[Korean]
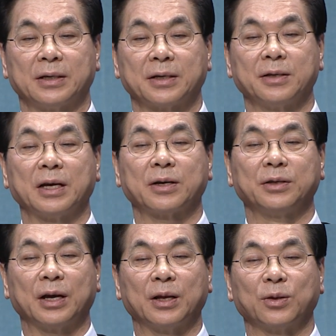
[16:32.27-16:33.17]
그런데
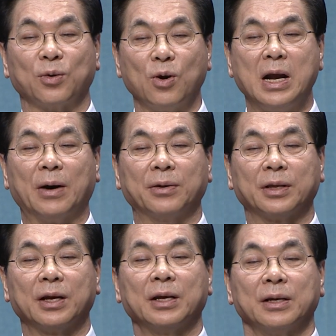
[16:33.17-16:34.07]
그들의 놀라운
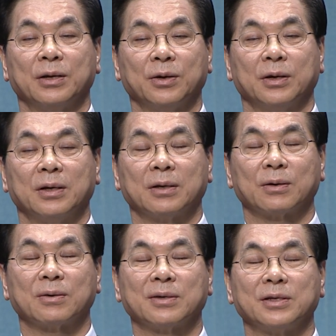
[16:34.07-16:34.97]

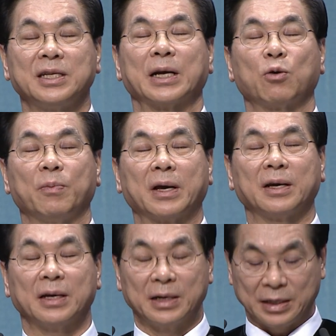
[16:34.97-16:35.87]
신앙의 고백이